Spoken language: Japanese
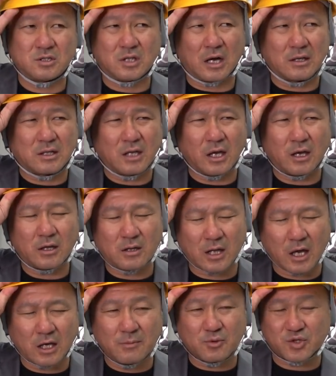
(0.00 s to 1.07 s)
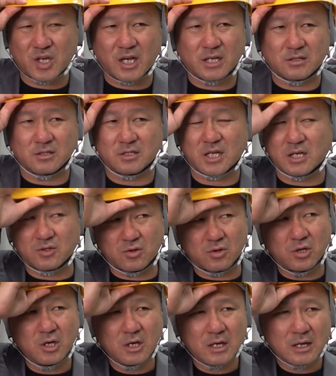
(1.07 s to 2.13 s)
だで礼儀もせんやつに最初
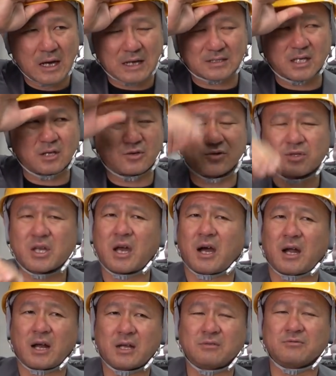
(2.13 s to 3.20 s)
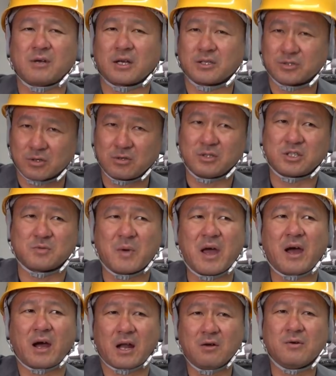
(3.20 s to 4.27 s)
8,000円9,000円払うわけでしょ1万
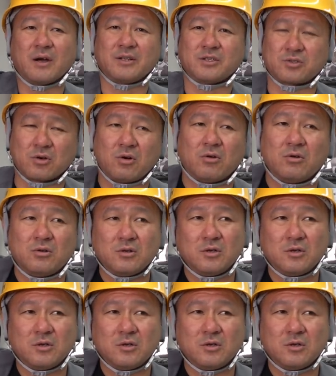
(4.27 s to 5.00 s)
円払うわけでしょ